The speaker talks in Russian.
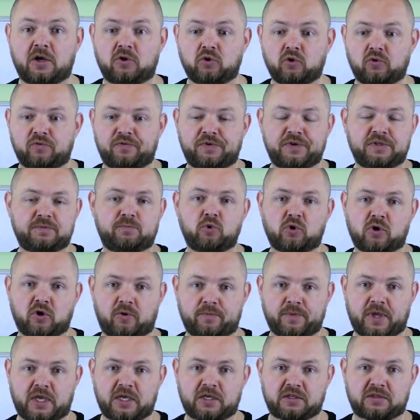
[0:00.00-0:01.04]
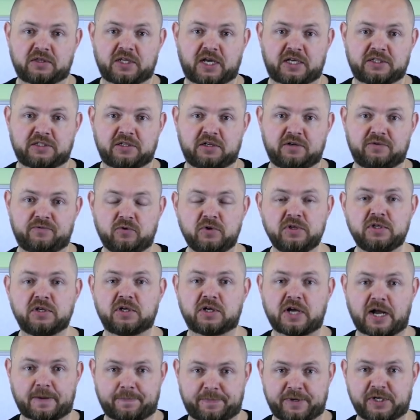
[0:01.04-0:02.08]
Но Facebook у меня нет на
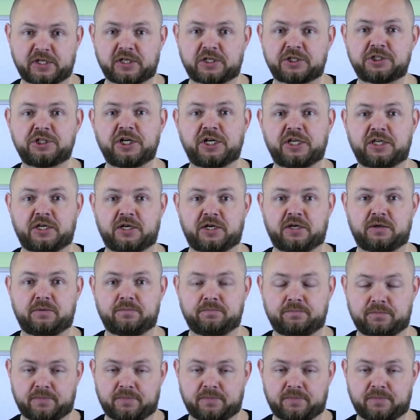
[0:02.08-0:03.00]
телефоне как приложение,